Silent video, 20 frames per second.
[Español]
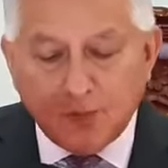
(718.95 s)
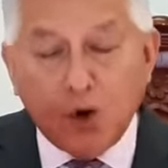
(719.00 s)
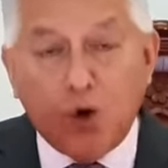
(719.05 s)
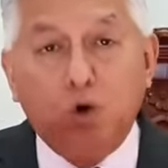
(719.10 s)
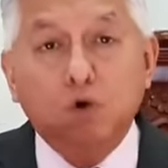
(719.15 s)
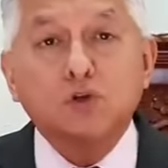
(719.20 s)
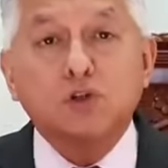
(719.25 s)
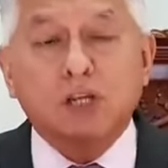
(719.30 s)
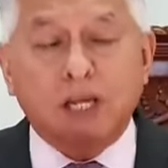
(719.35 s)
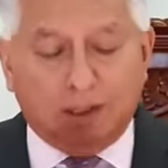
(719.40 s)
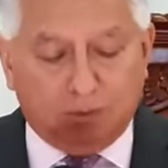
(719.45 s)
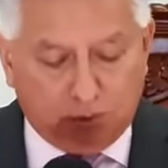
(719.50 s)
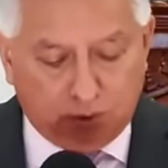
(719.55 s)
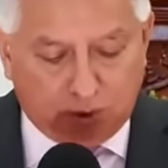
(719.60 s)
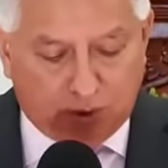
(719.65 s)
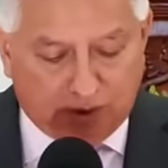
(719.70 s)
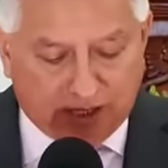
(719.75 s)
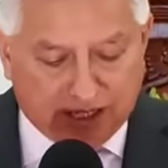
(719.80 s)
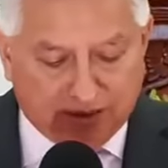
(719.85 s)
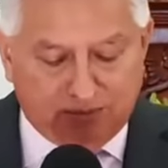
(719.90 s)
un
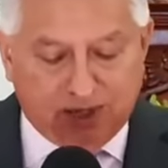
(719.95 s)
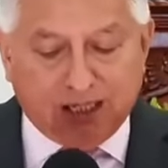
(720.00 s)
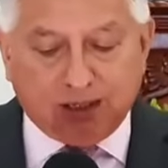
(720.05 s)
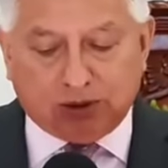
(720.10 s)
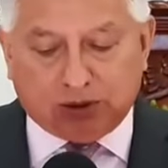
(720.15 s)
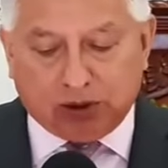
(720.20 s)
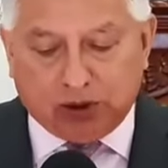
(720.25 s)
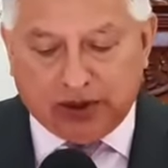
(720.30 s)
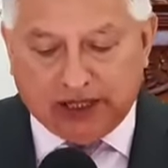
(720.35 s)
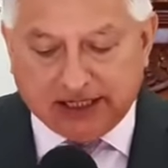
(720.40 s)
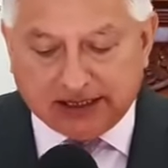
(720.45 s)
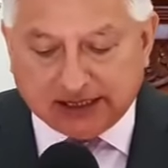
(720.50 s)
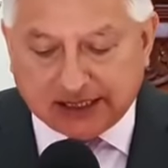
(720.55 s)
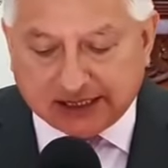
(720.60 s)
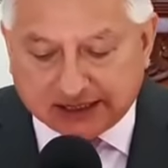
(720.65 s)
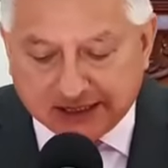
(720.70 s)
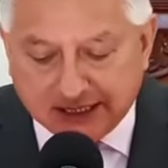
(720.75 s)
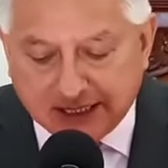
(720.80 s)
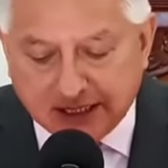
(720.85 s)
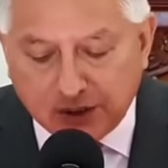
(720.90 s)
segundo elemento, es
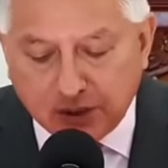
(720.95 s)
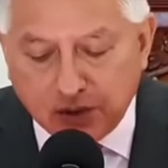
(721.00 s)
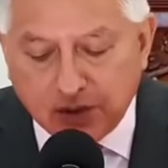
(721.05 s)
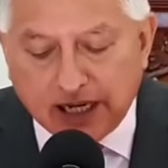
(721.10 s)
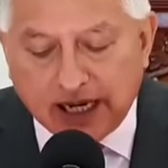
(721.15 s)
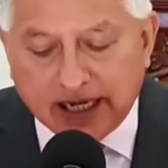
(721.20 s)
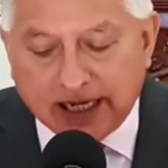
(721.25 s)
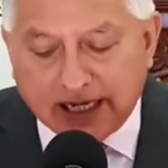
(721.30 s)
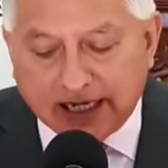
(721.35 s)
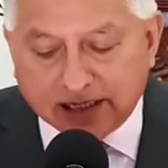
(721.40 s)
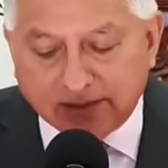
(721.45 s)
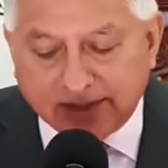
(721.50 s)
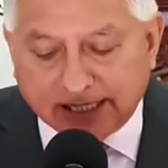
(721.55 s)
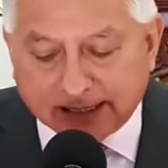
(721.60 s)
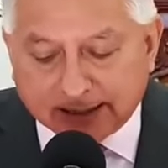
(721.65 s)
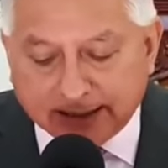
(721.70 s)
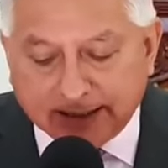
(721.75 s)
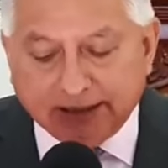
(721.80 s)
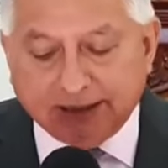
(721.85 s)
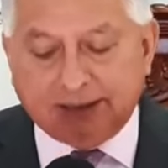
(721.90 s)
decir, una
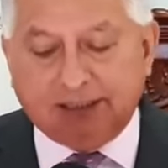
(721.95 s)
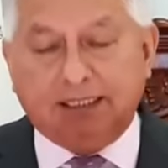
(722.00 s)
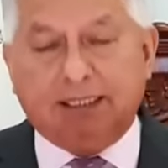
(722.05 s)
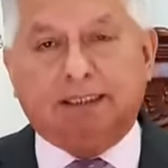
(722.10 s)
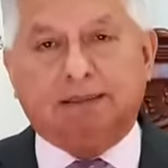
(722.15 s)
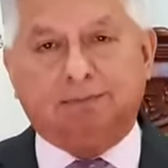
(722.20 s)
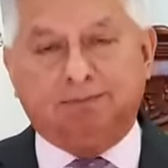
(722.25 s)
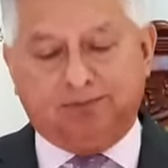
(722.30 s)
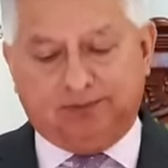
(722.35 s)
advertencia.